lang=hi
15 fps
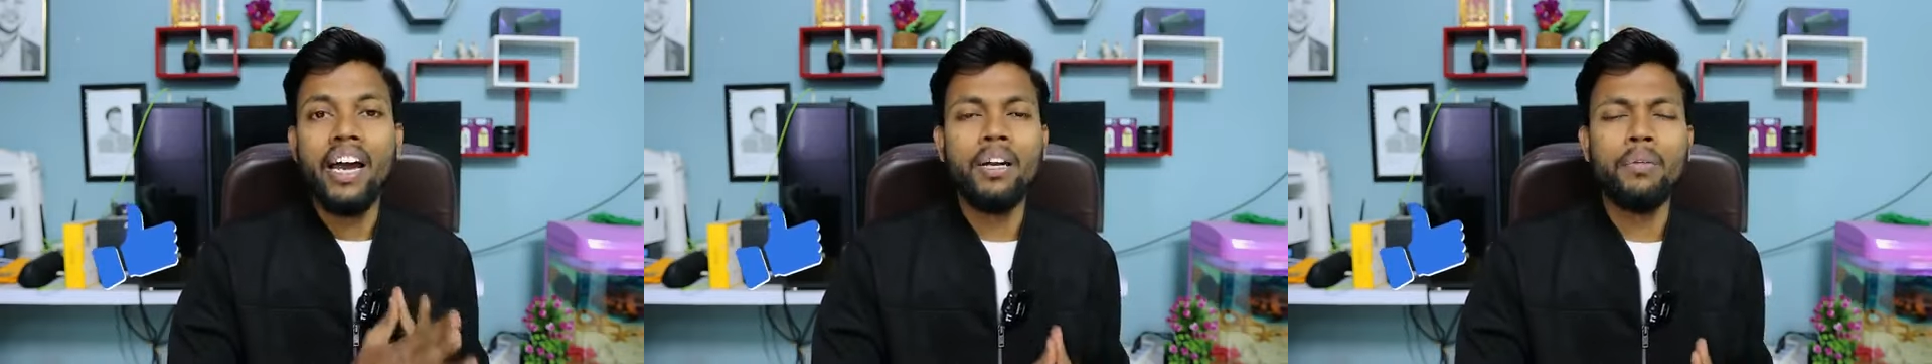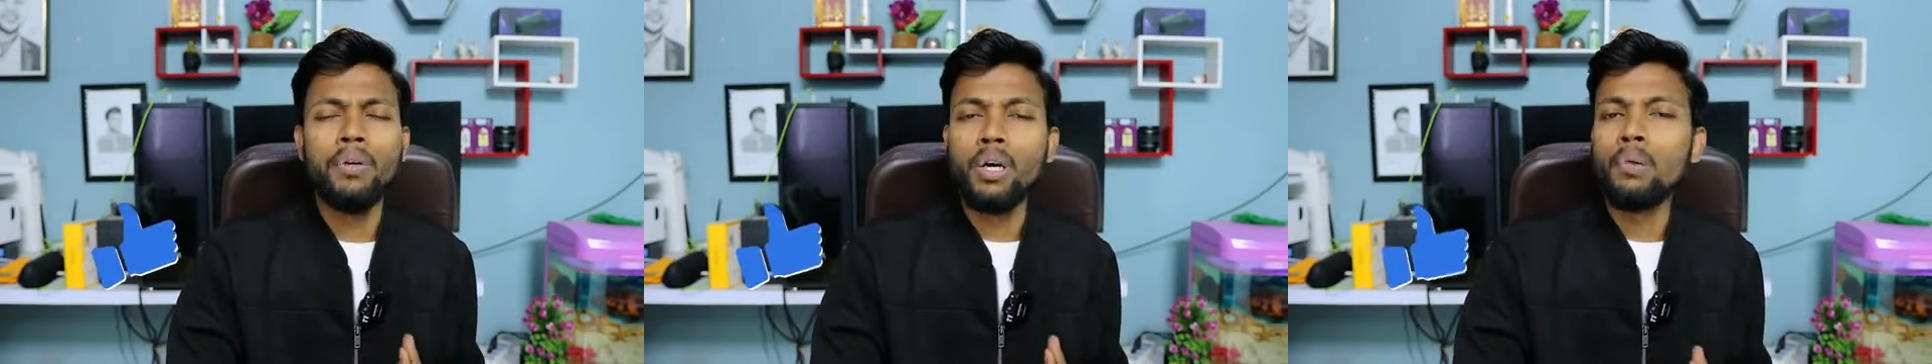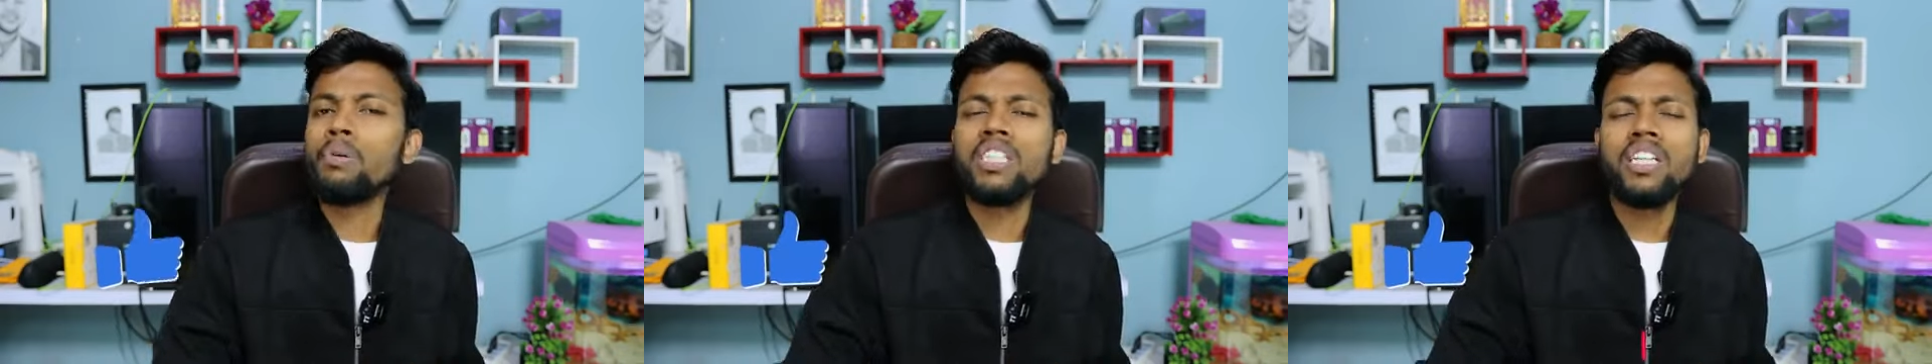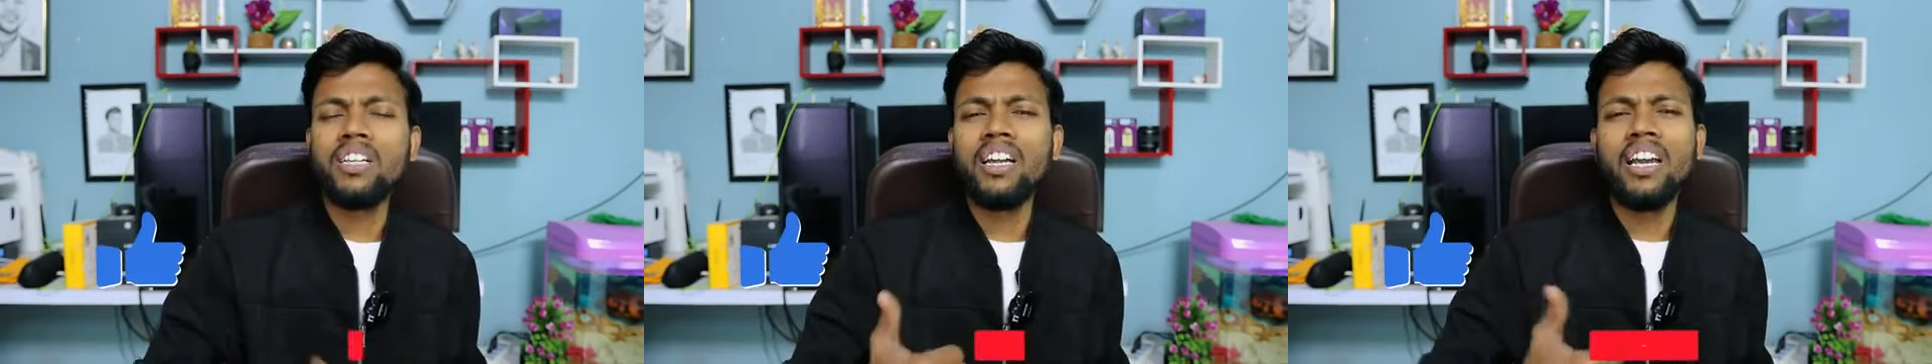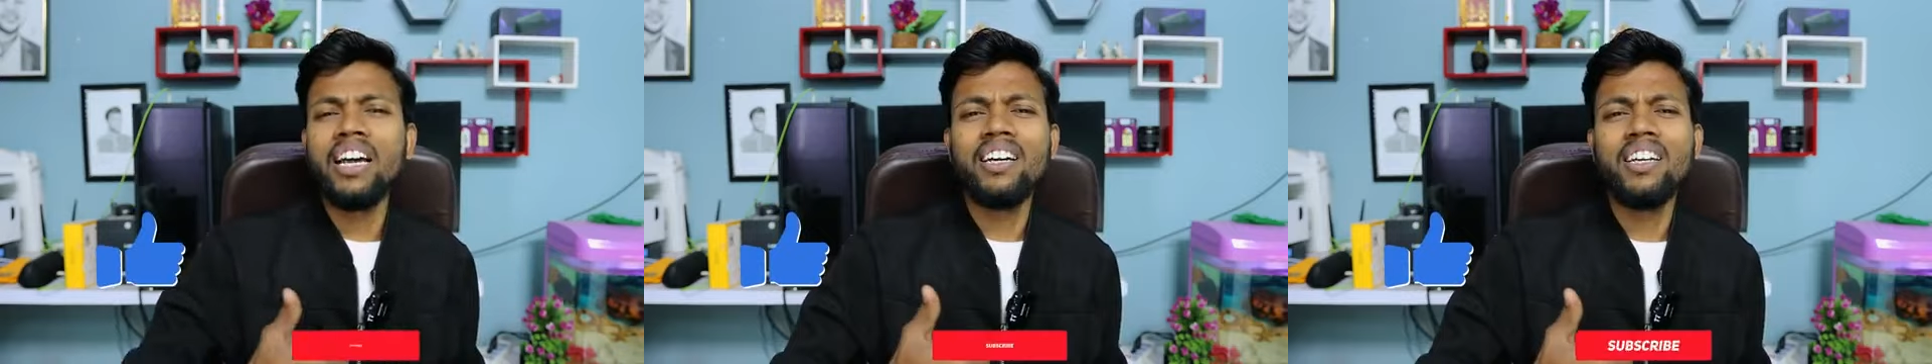एंड वीडियो
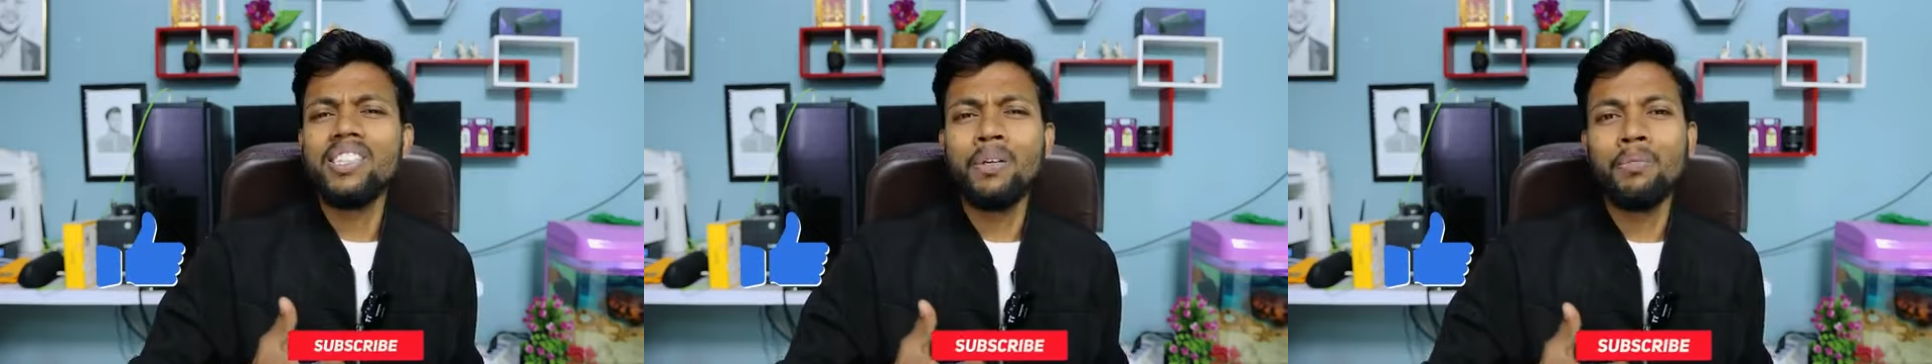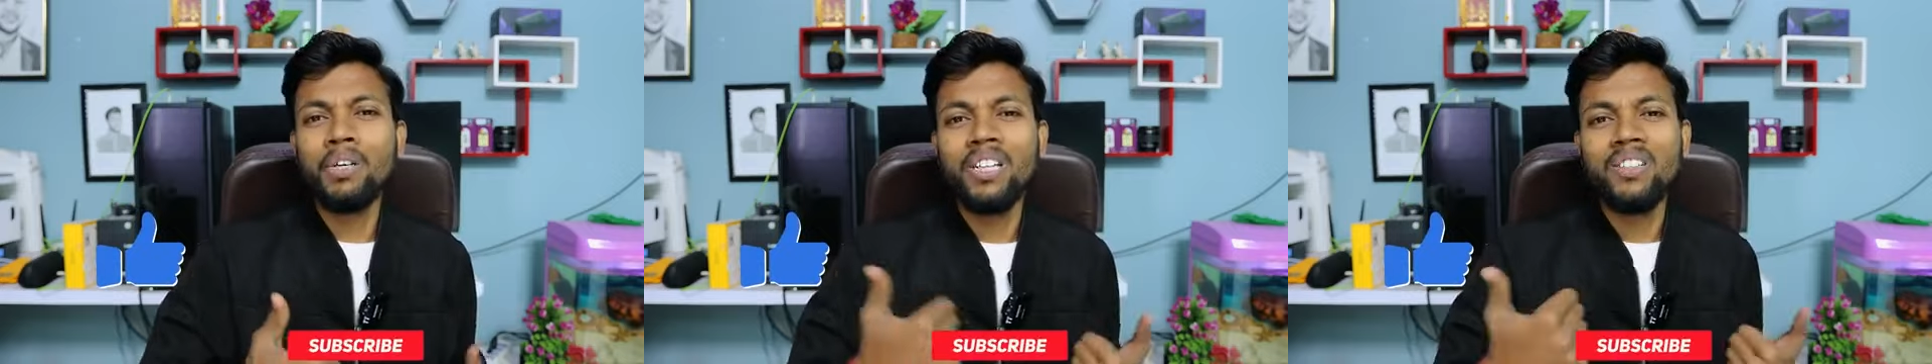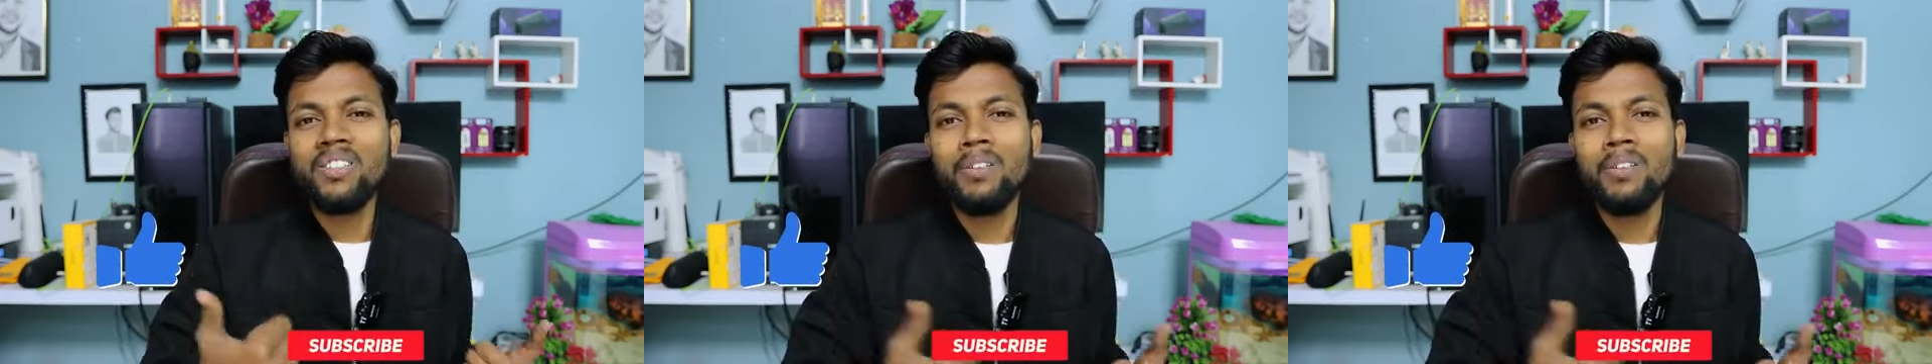पसंद है तो लाइक तो कर शेयर करना